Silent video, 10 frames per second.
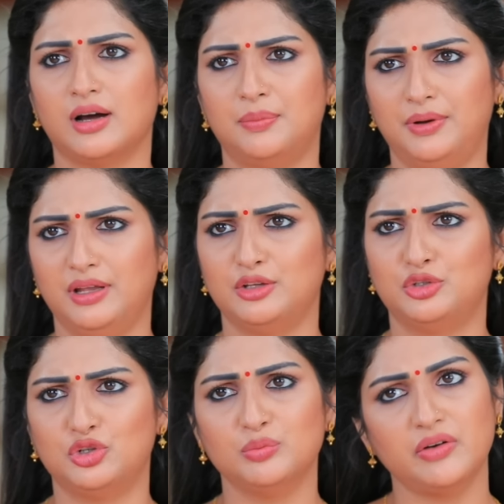அப்படியே
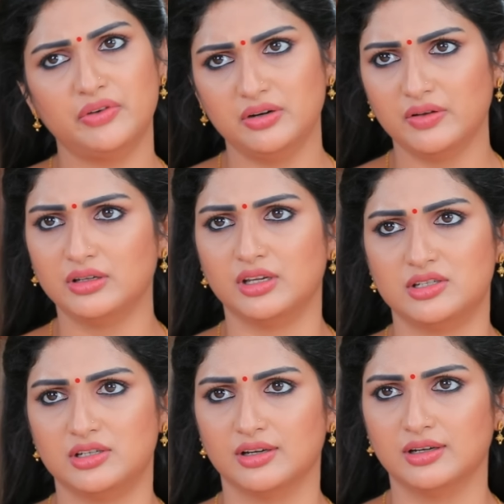சும்மா விட்டுடுவாருன்னு
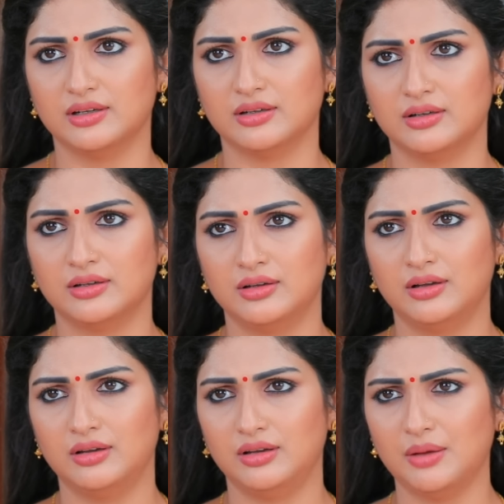நினைச்சிட்டியா
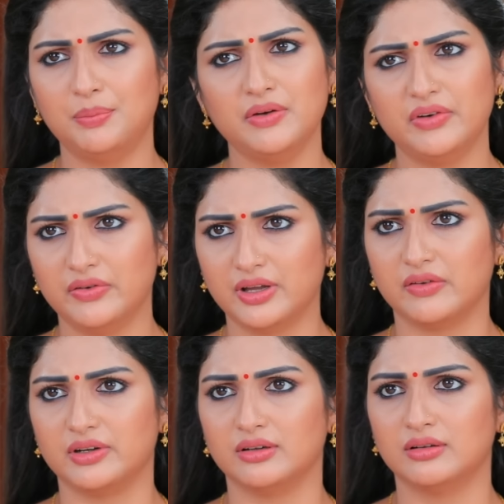எப்படி விடுவாரு
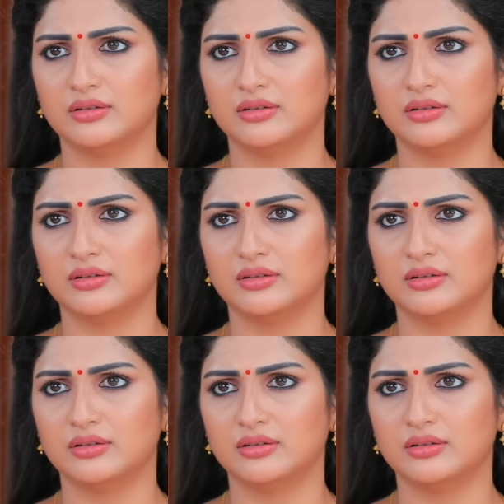அவரு